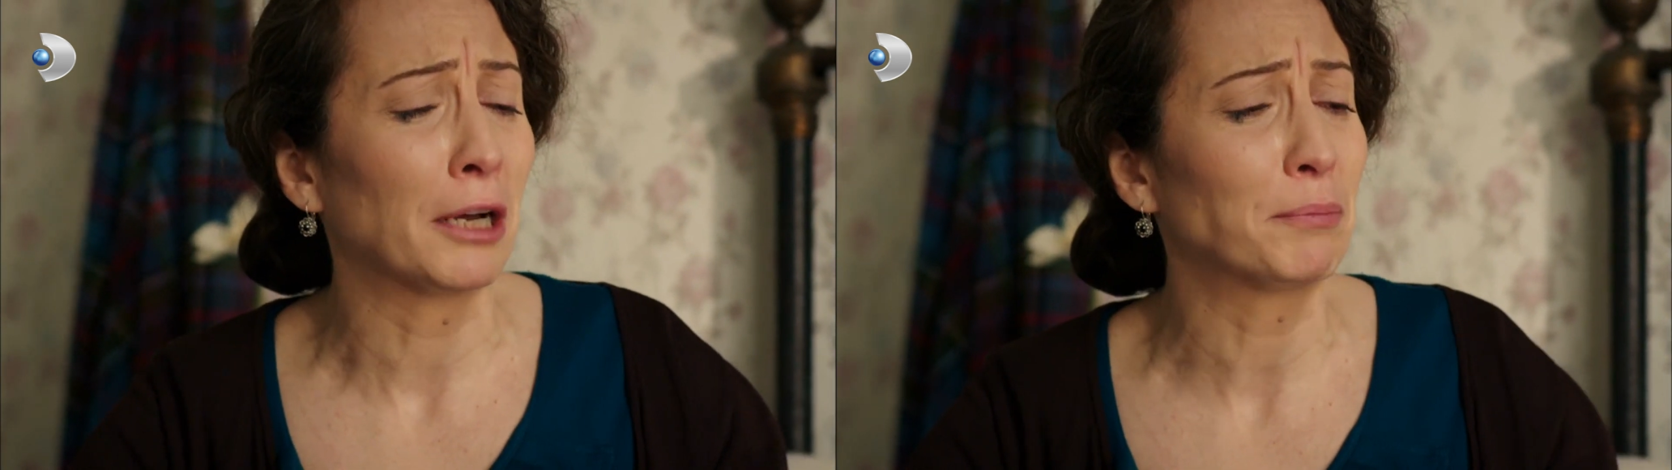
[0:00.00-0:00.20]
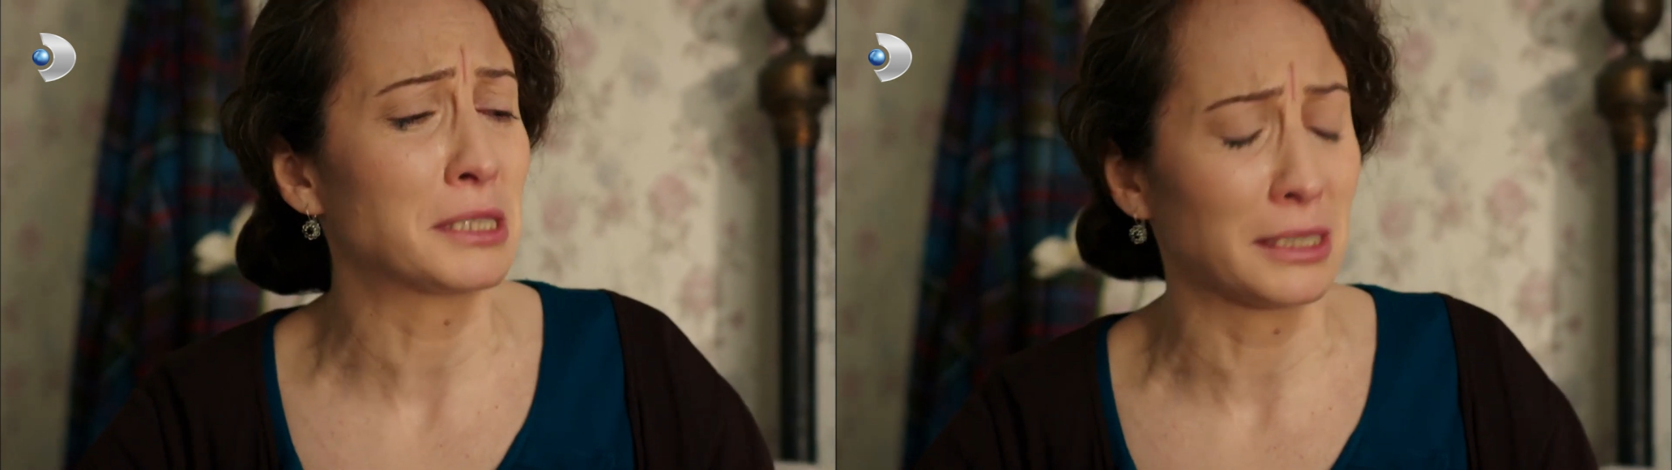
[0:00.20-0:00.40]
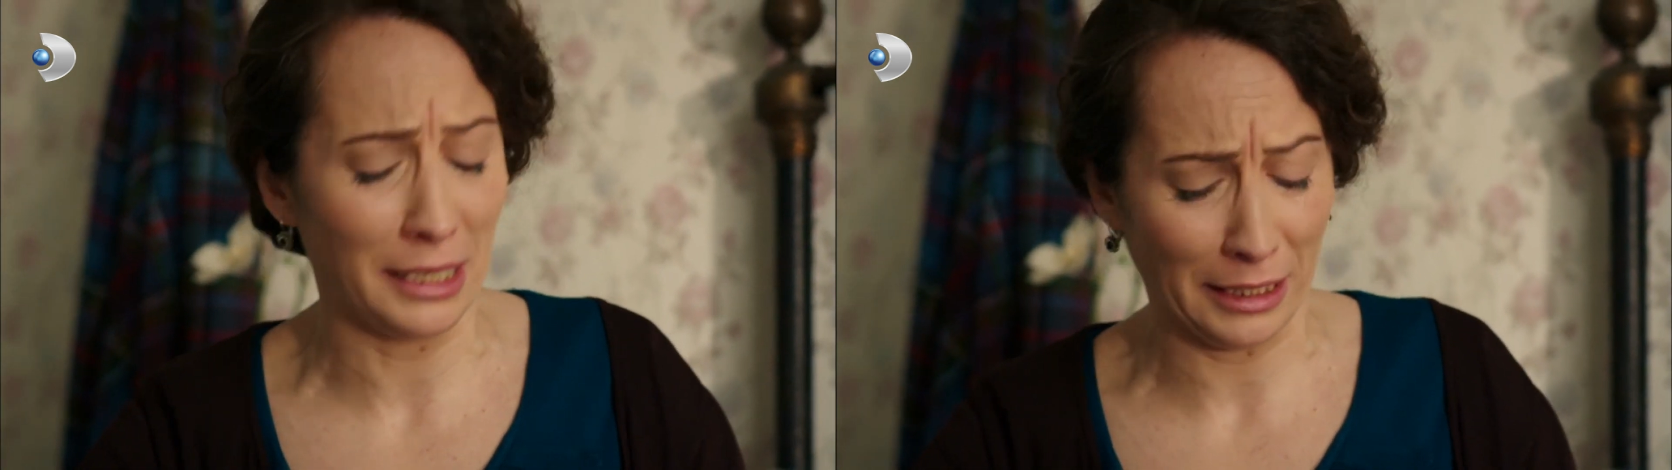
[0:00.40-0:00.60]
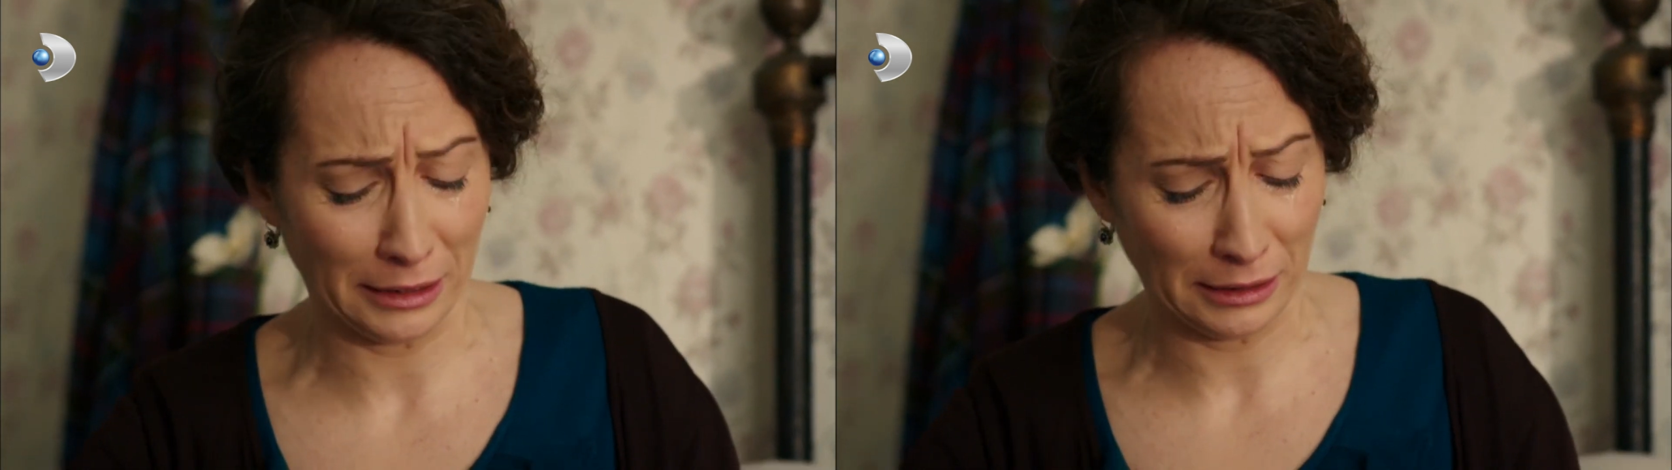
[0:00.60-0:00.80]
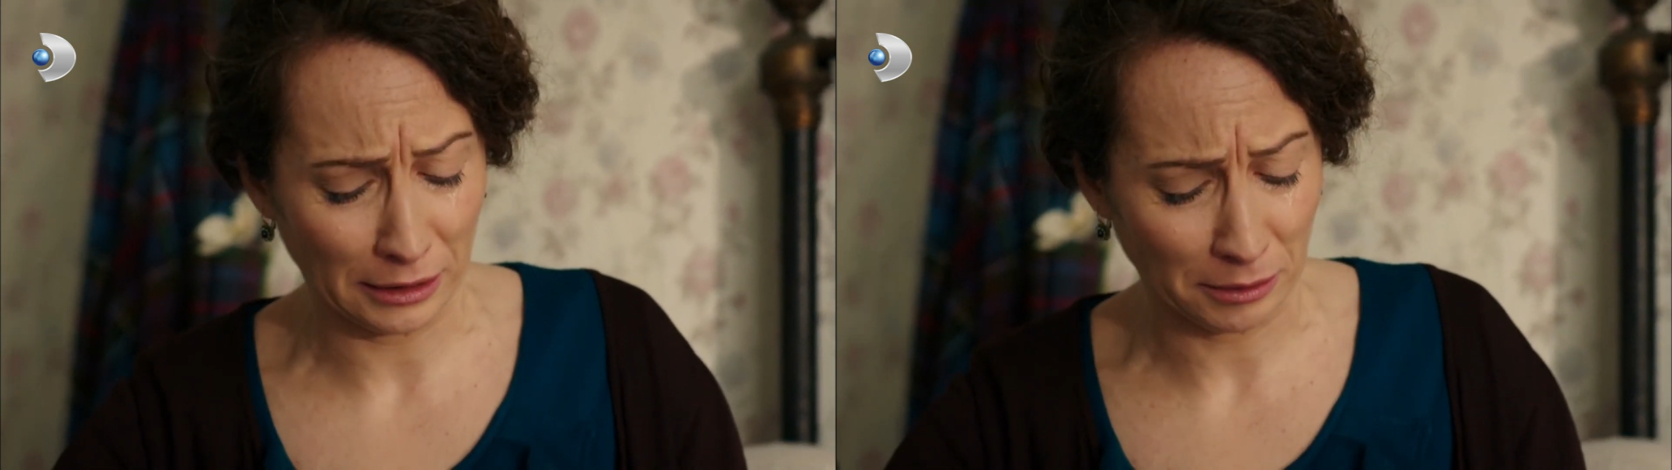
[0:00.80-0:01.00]
kapısında
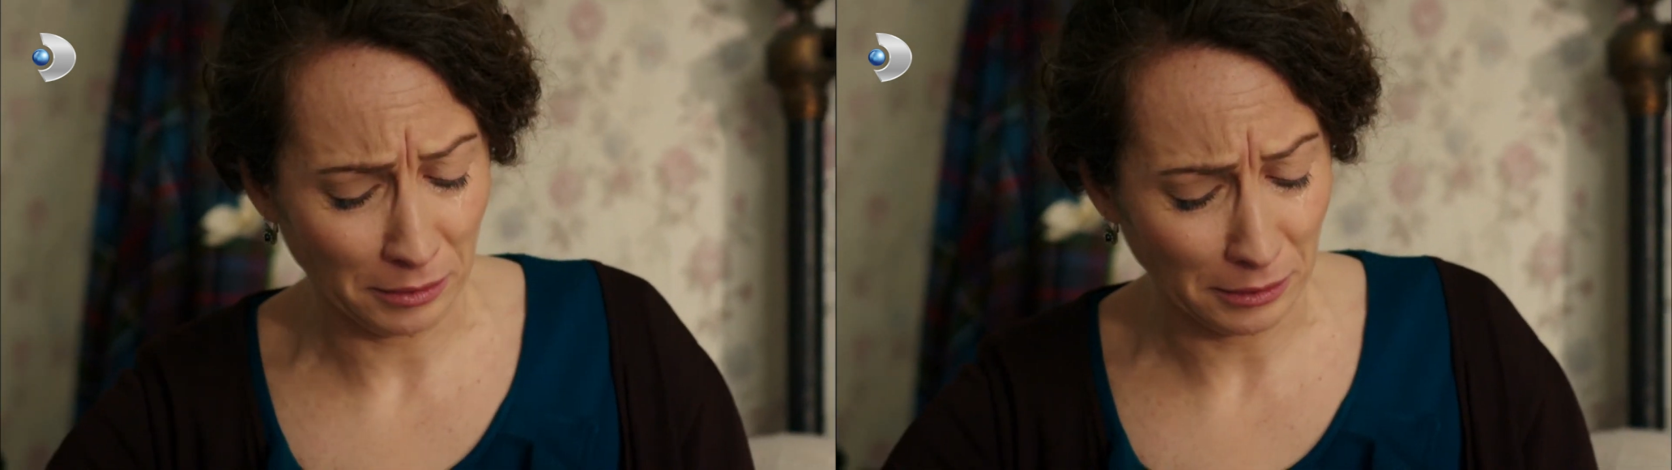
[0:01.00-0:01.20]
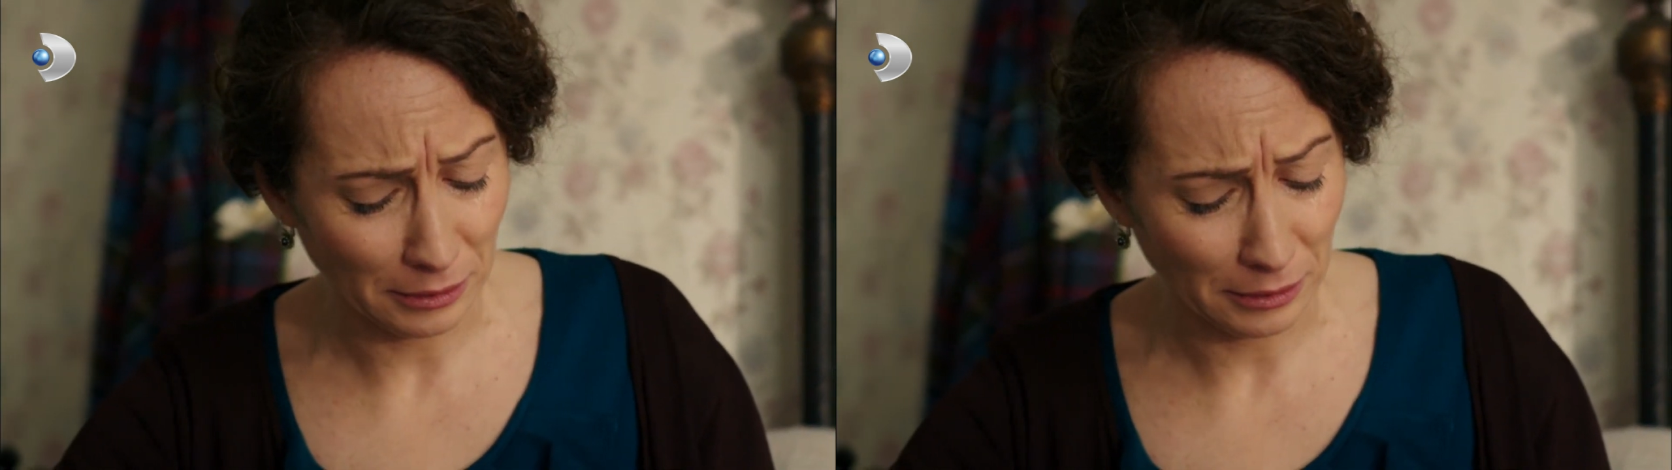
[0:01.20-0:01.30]
yatarım.